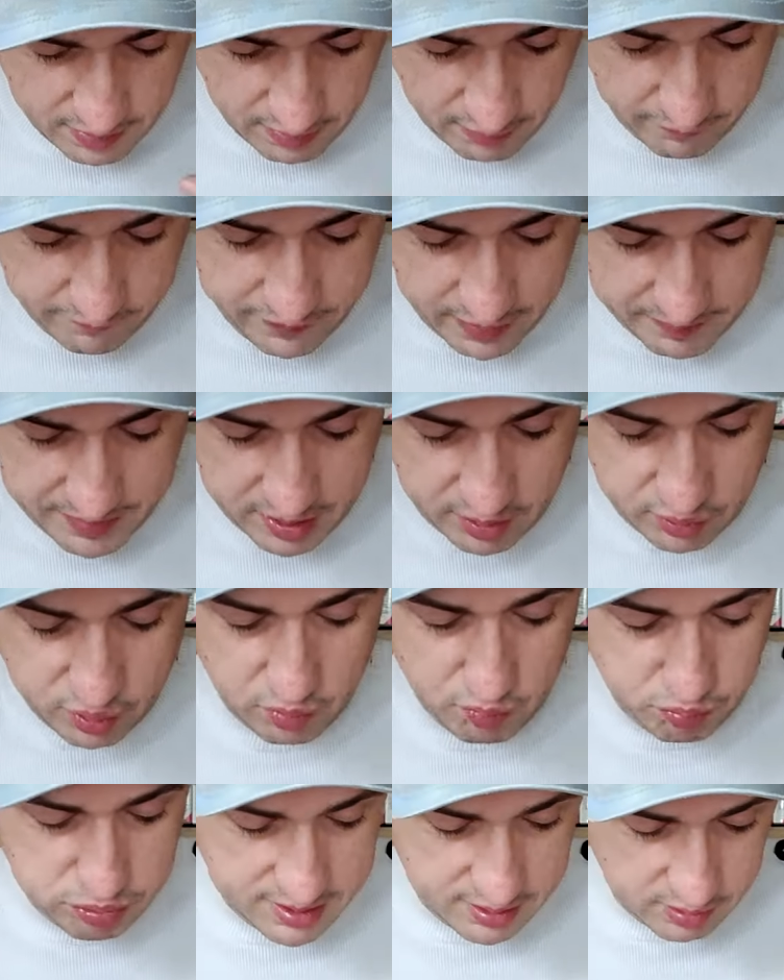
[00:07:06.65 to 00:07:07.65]
enfermé dans
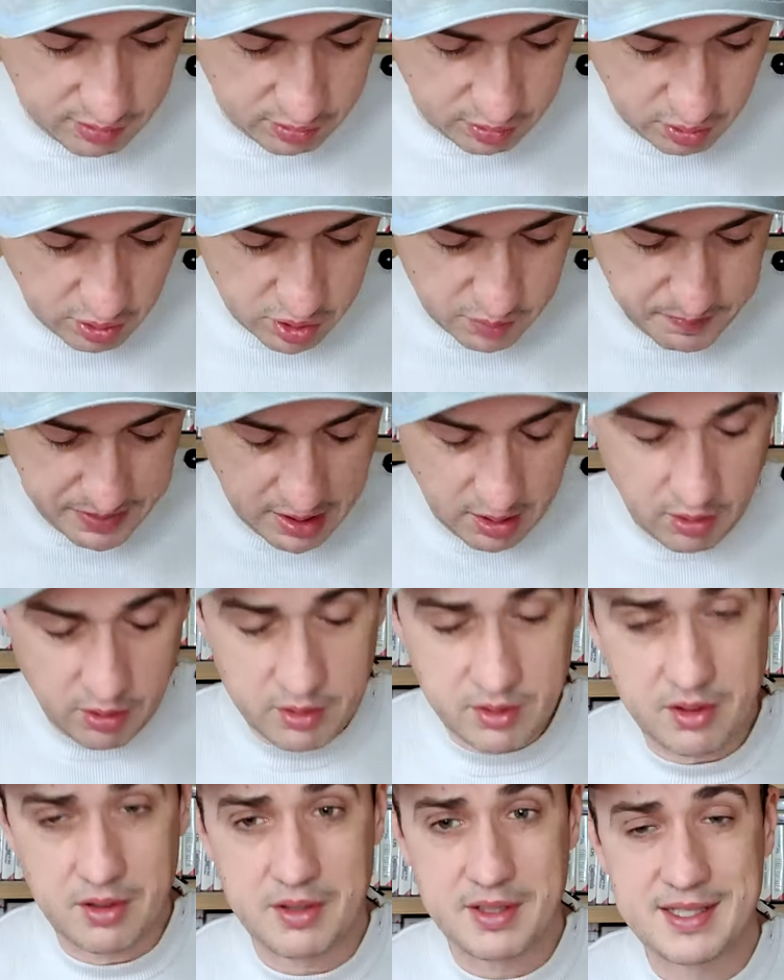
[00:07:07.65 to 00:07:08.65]
une boîte
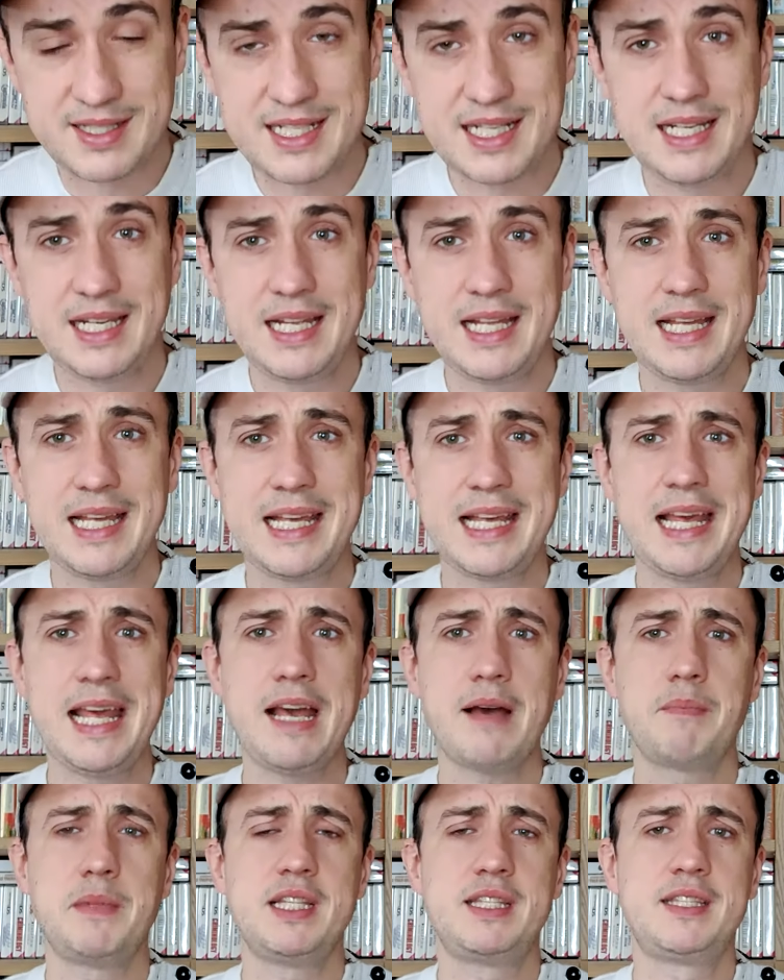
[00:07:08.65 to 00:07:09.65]
transparente, scellée et
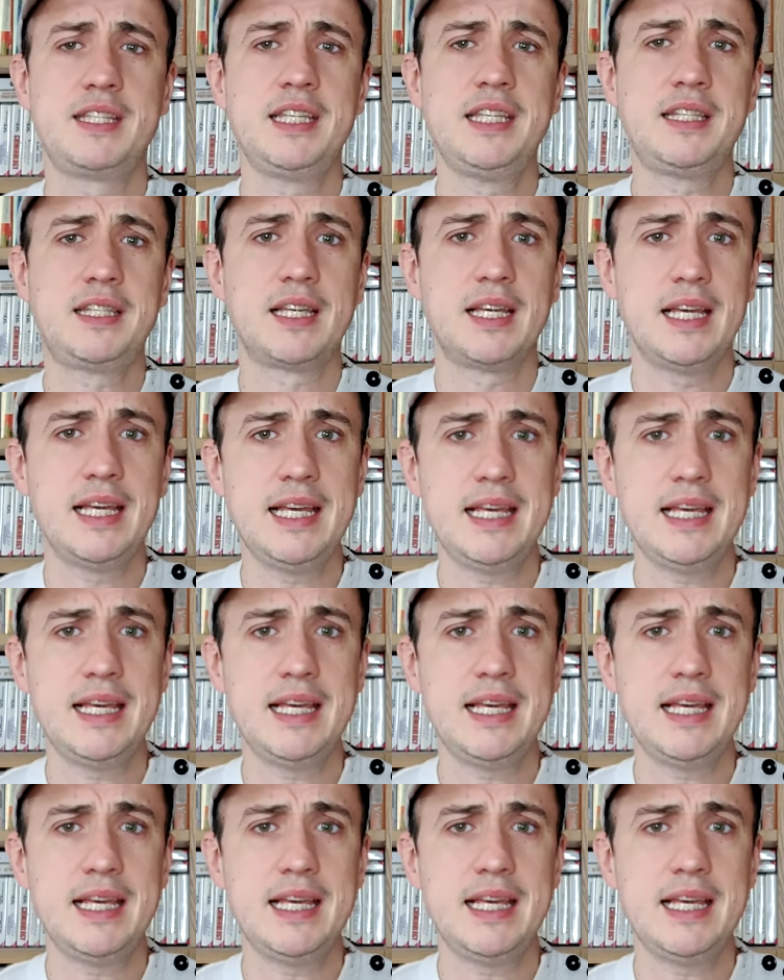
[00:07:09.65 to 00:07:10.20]
hermétique,